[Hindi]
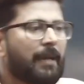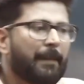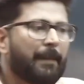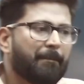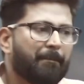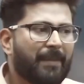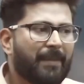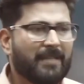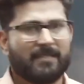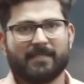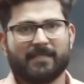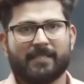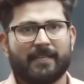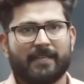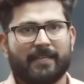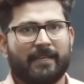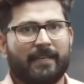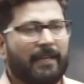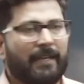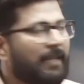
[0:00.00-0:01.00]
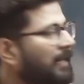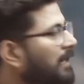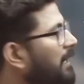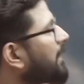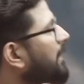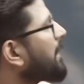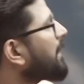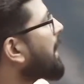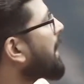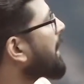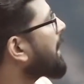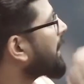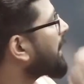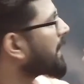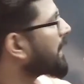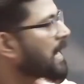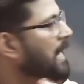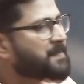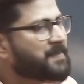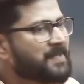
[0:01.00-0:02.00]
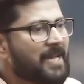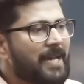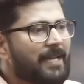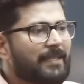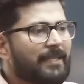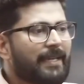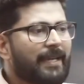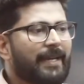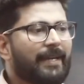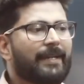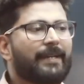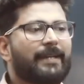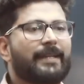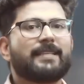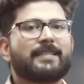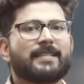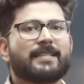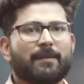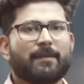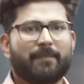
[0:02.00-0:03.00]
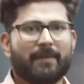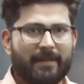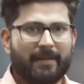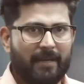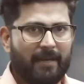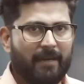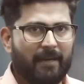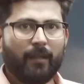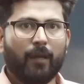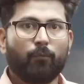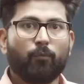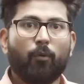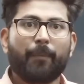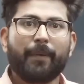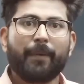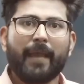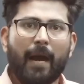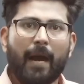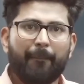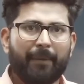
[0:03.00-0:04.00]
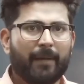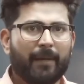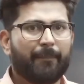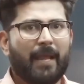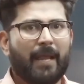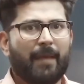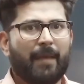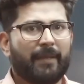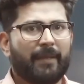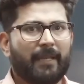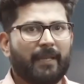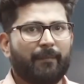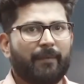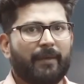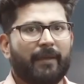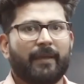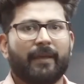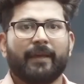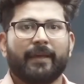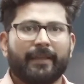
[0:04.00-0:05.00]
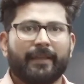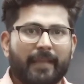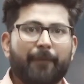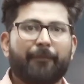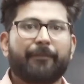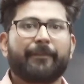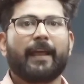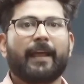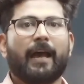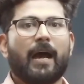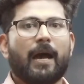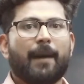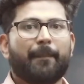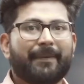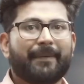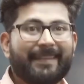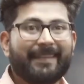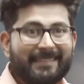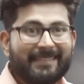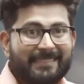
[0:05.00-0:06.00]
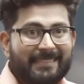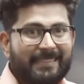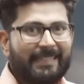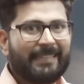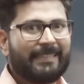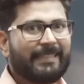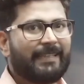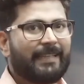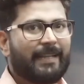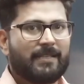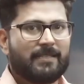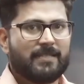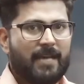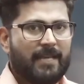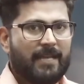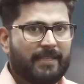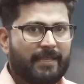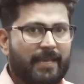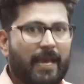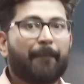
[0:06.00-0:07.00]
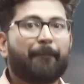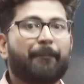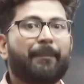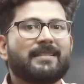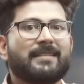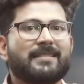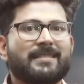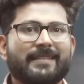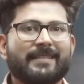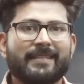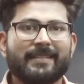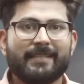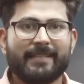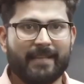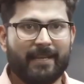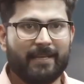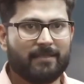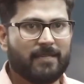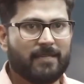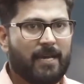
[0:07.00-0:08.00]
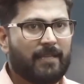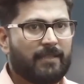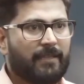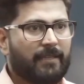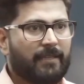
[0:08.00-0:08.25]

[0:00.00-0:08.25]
बेस्ट है लेकिन अगर आप चाहते हैं टीचर बनना वो भी अपर प्राइमरी में या फिर आप टीजीटी देना चाहते हैं आप पीजीटी देना चाहते